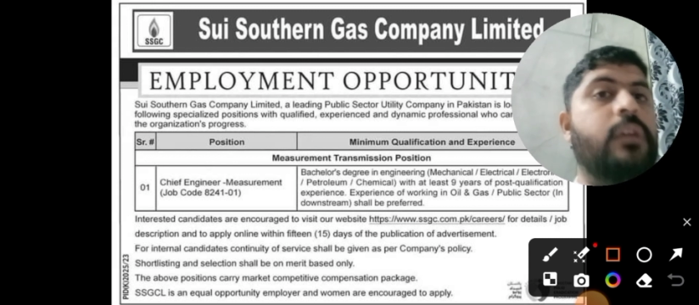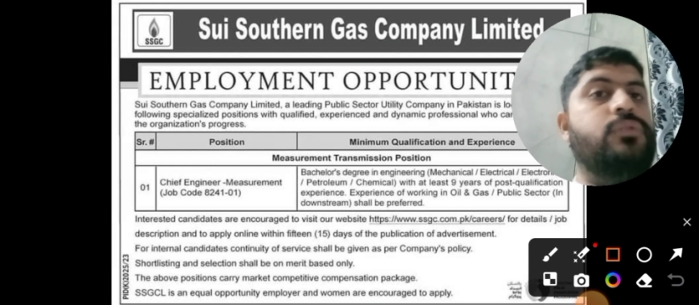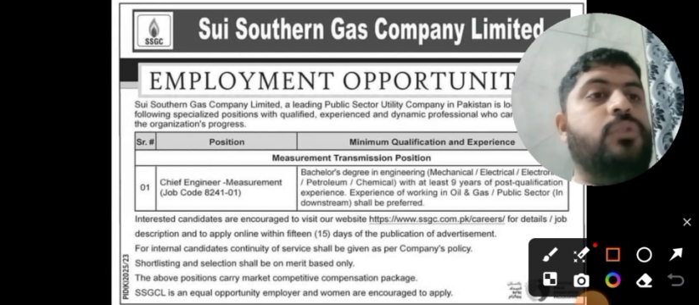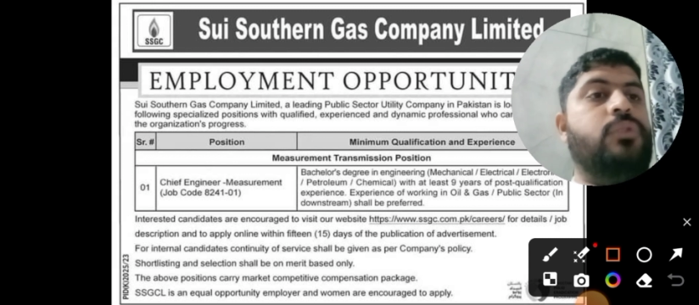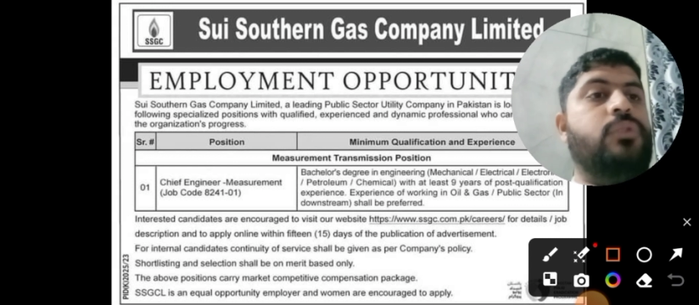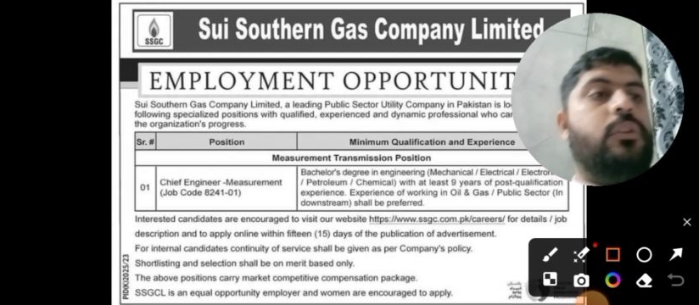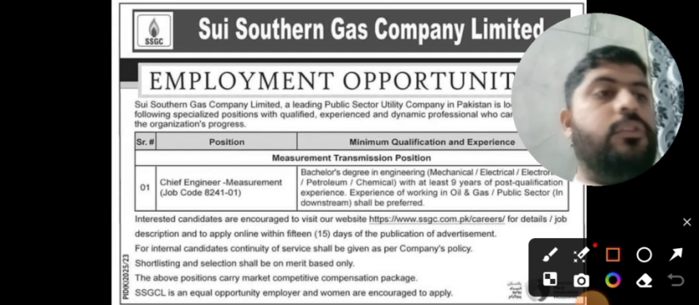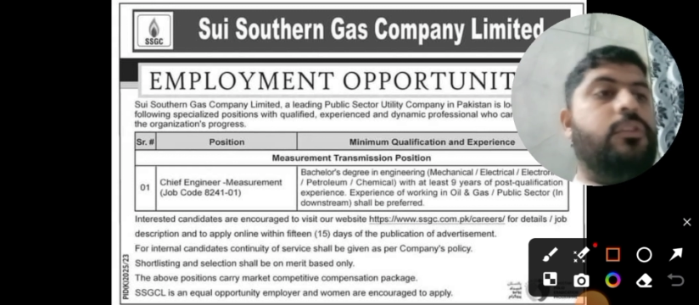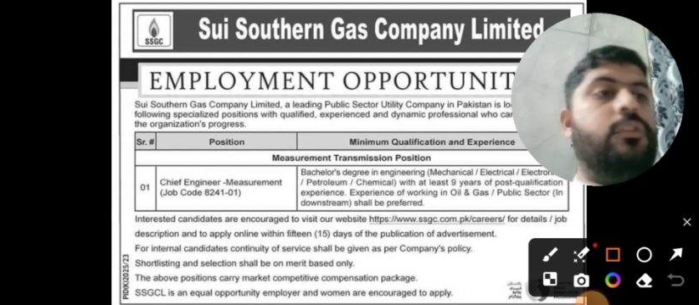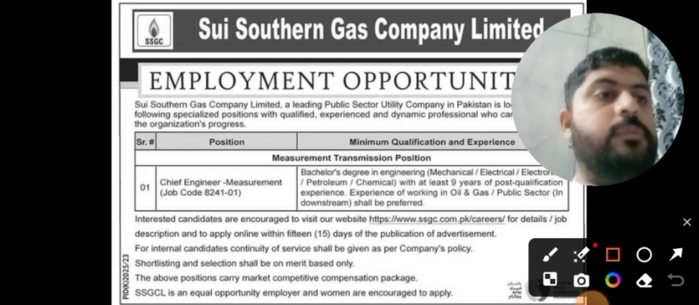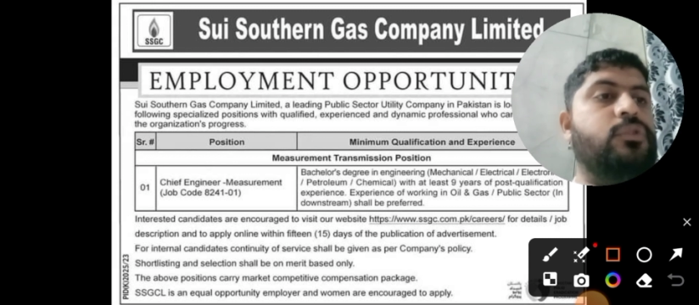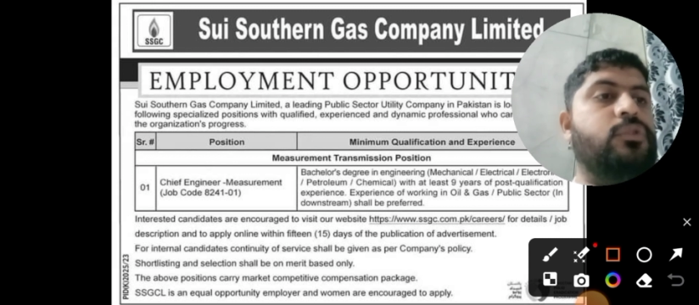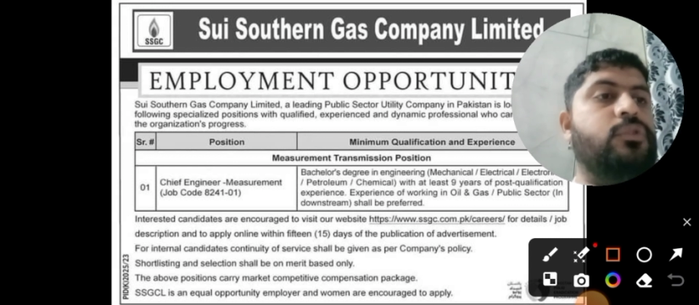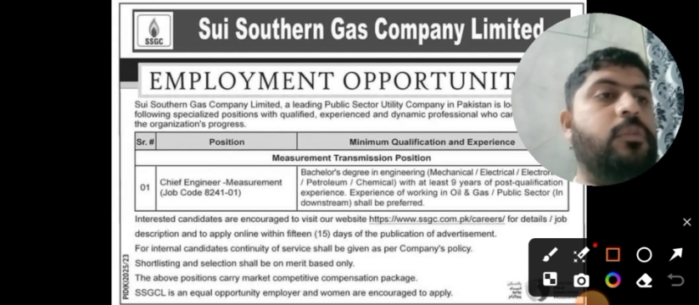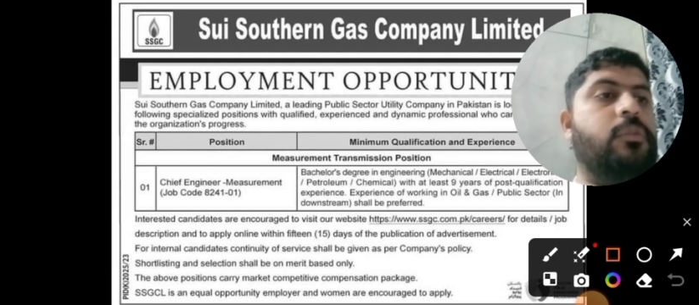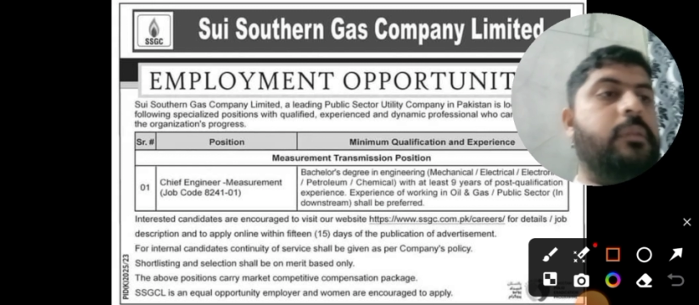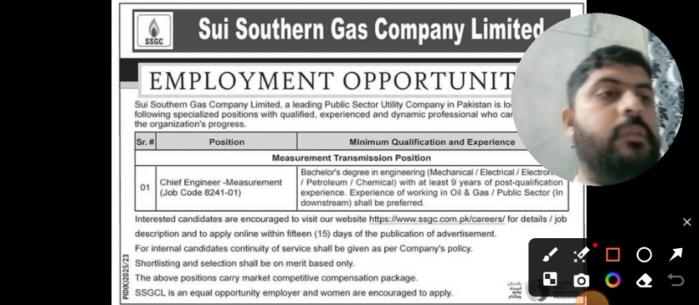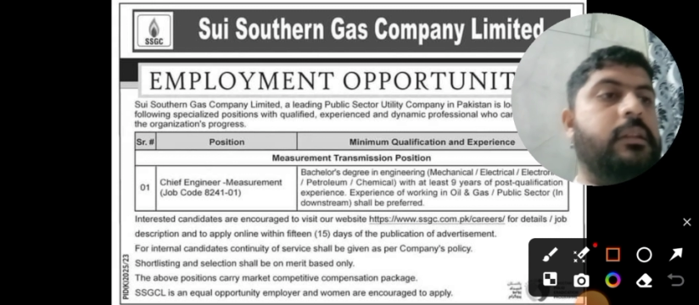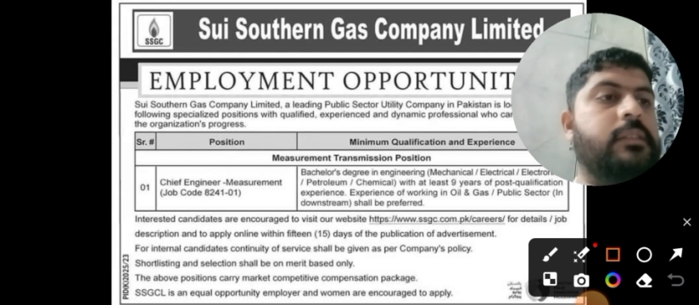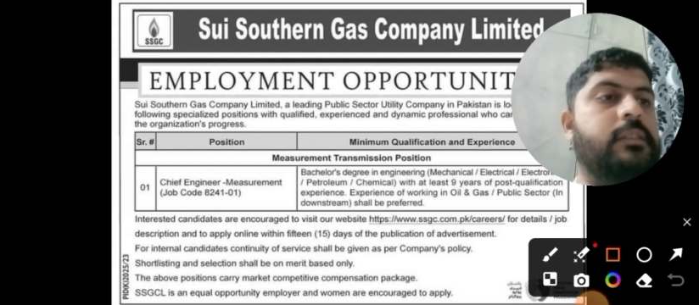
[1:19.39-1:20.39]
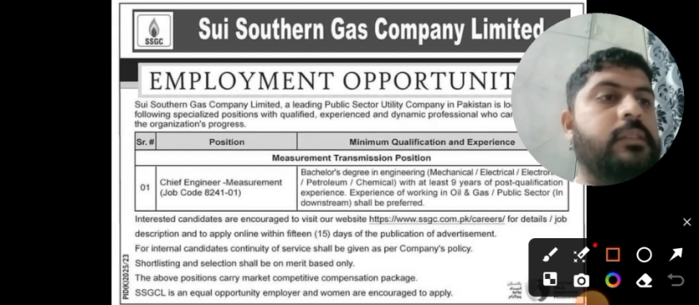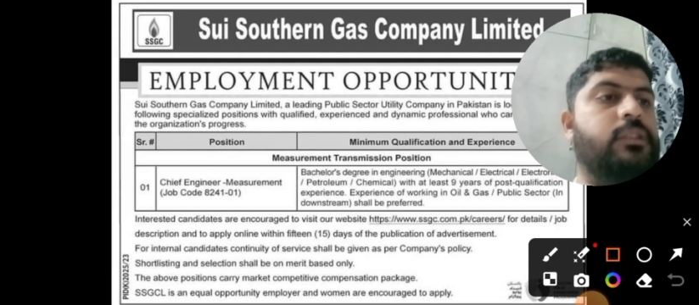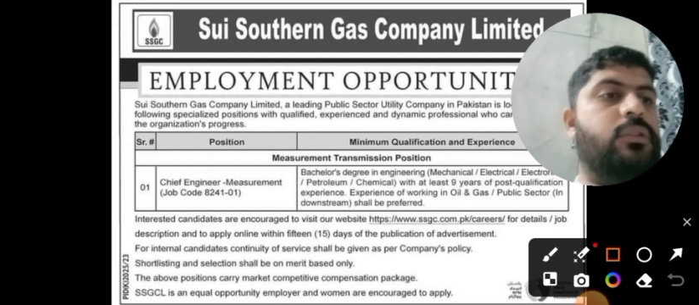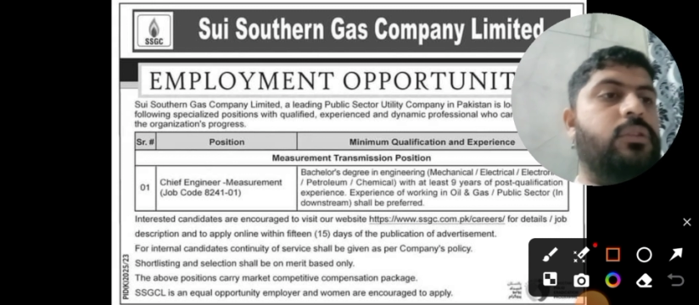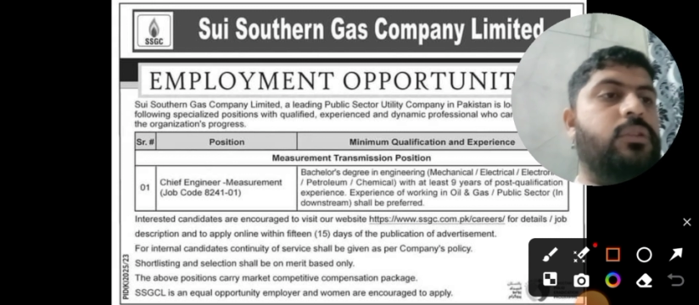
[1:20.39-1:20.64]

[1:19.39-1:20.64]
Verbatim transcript: जो लोग इसमें जॉब करना चाहते हैं